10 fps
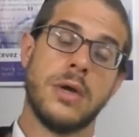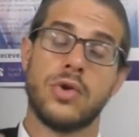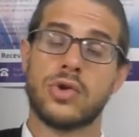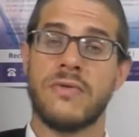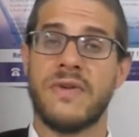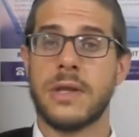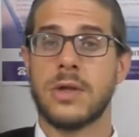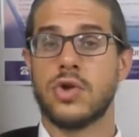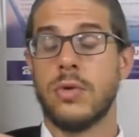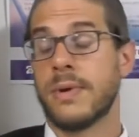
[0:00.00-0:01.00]
De ce fait,
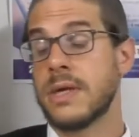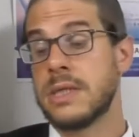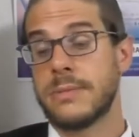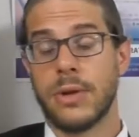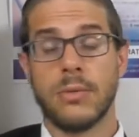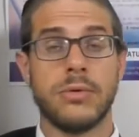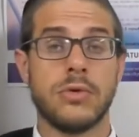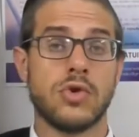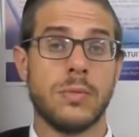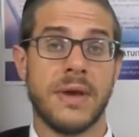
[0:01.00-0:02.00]
je ne lui précise pas non plus
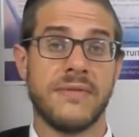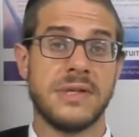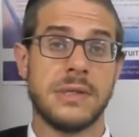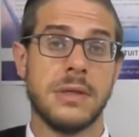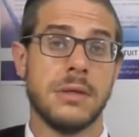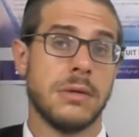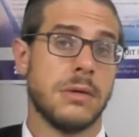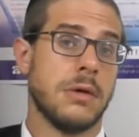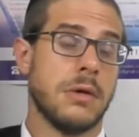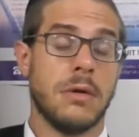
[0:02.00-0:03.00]
de superficie.
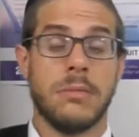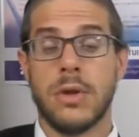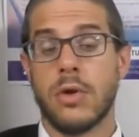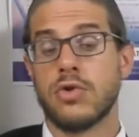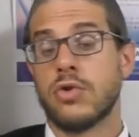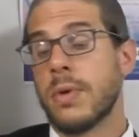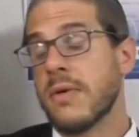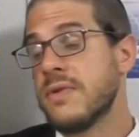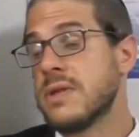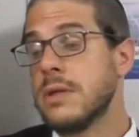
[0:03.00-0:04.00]
Maintenant, bah, une
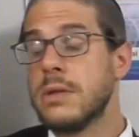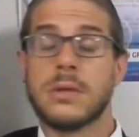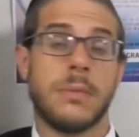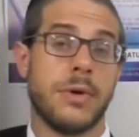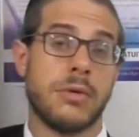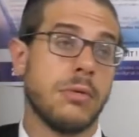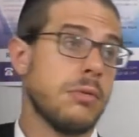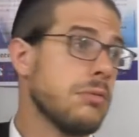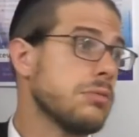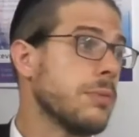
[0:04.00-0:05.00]
superficie, ça peut, être
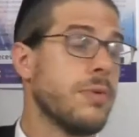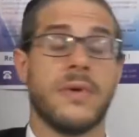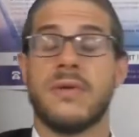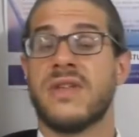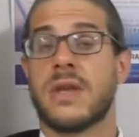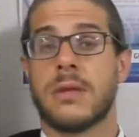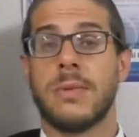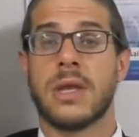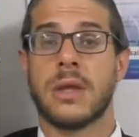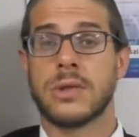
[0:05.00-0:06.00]
aller de 24
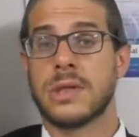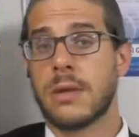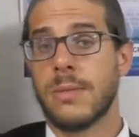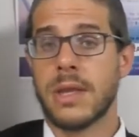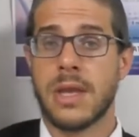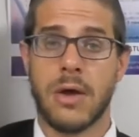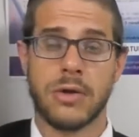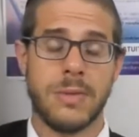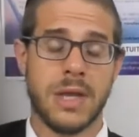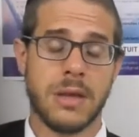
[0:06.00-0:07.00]
mètres à 35 mètres,
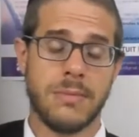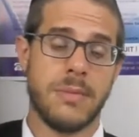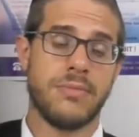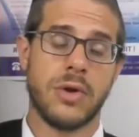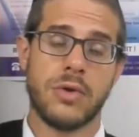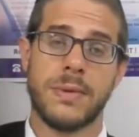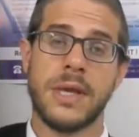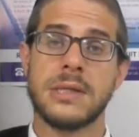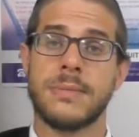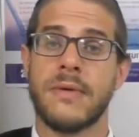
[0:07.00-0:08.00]
40 mètres, même pour un deux
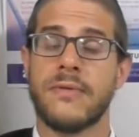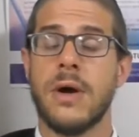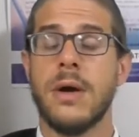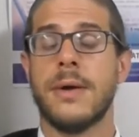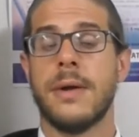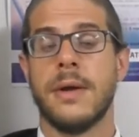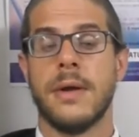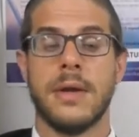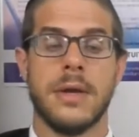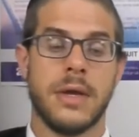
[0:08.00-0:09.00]
pièces parfois.
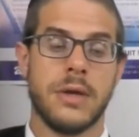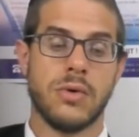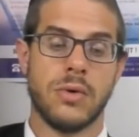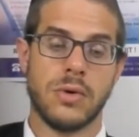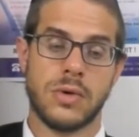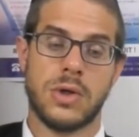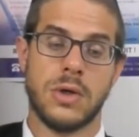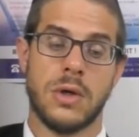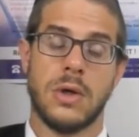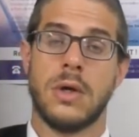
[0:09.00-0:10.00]
Et donc,
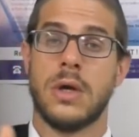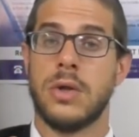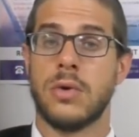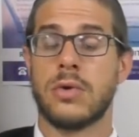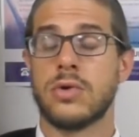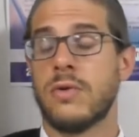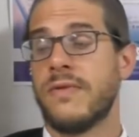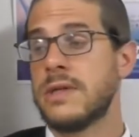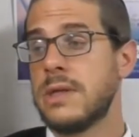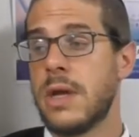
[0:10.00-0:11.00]
et donc de ce
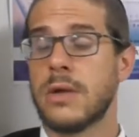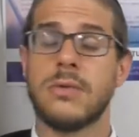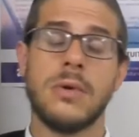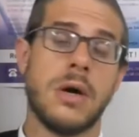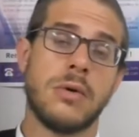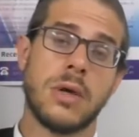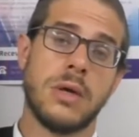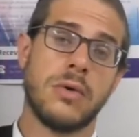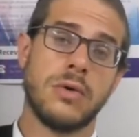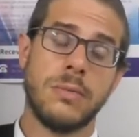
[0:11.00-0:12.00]
fait, s'il a un trou, il n'a
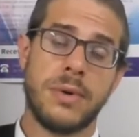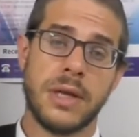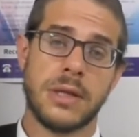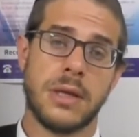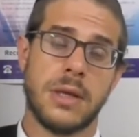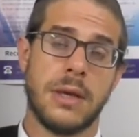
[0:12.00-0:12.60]
aucune plainte.